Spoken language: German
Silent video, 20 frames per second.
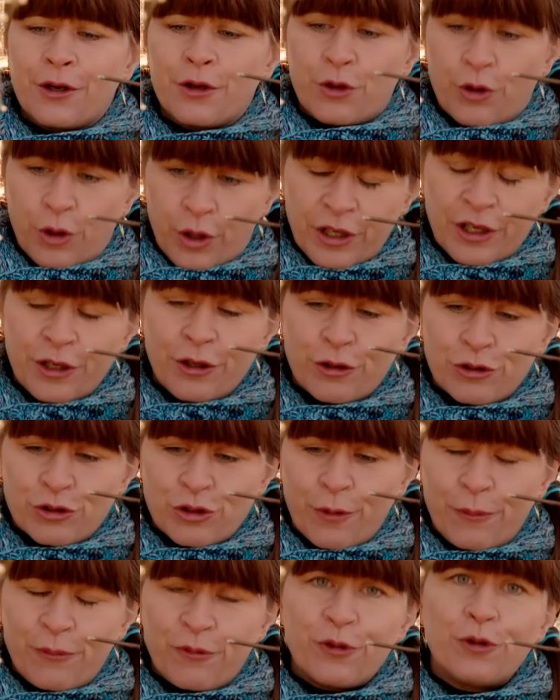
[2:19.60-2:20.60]
können noch
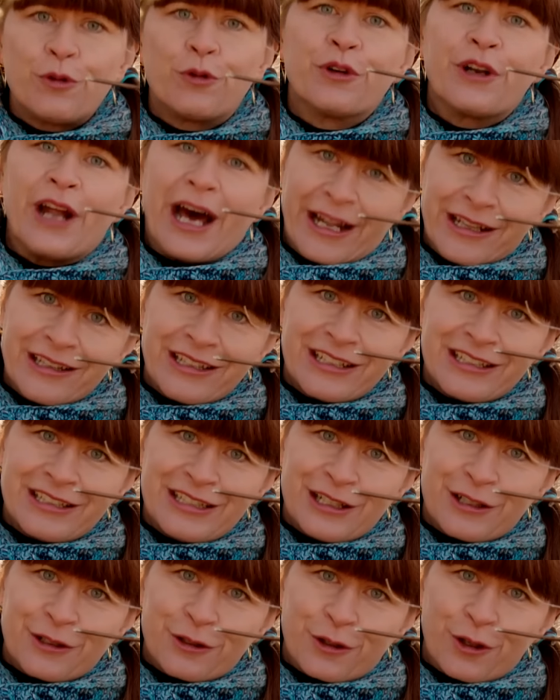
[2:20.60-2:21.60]
schlüpfen und andere
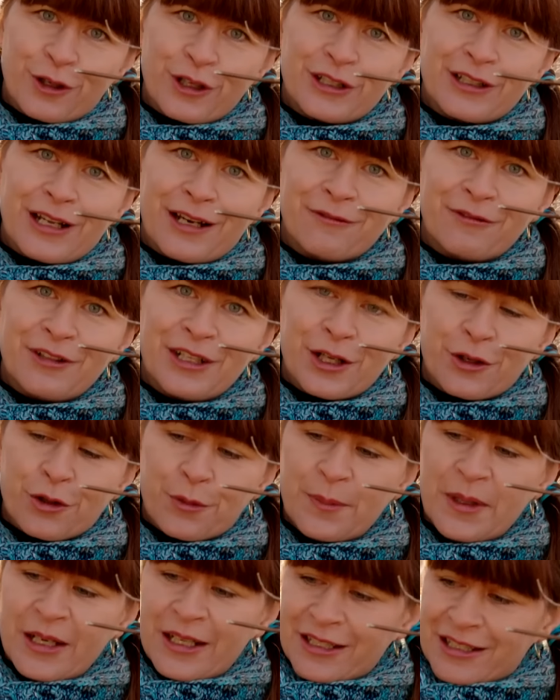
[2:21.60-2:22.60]
Tiere können dann
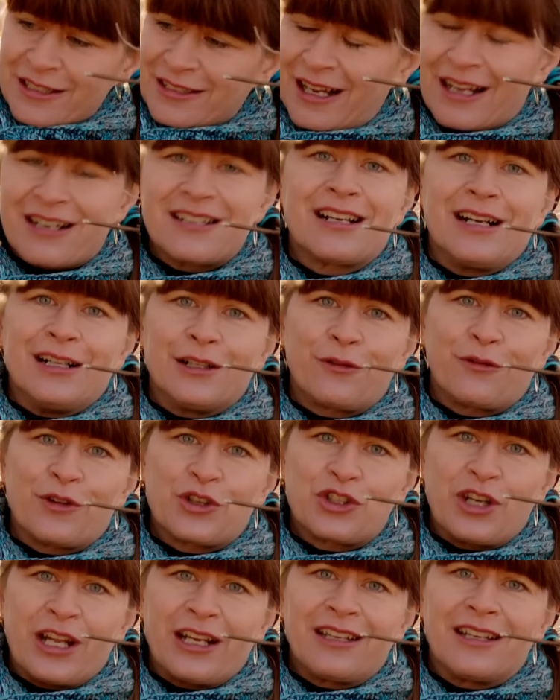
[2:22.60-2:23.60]
wiederum das Ganze als
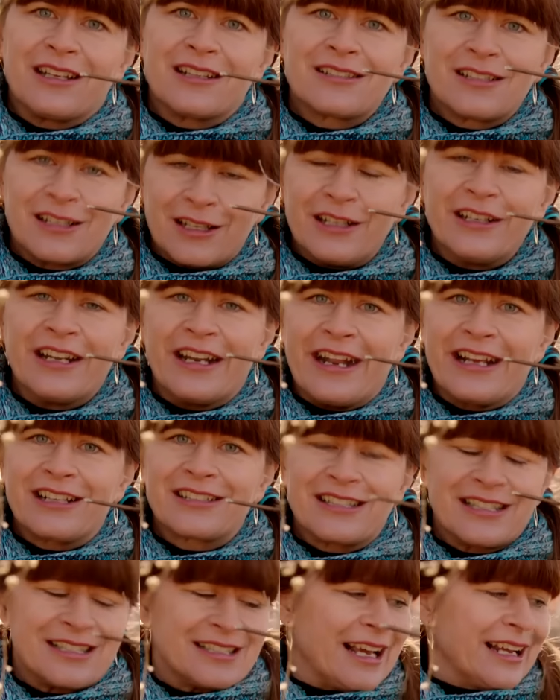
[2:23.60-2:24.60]
Versteck jetzt in der
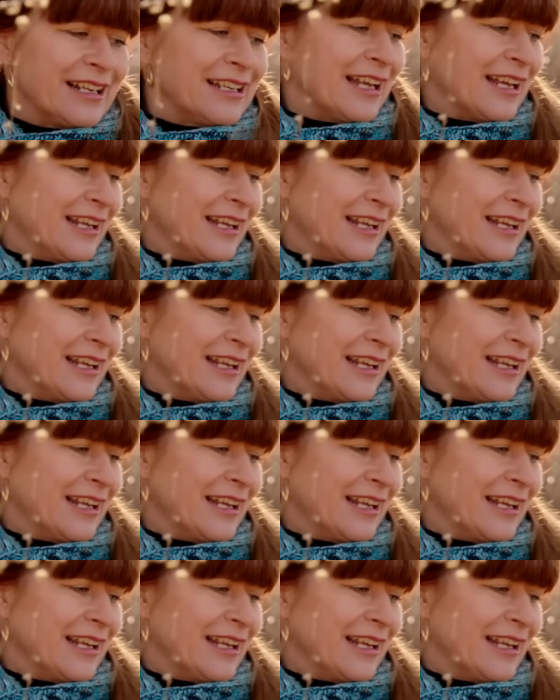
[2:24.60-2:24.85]
nächsten Zeit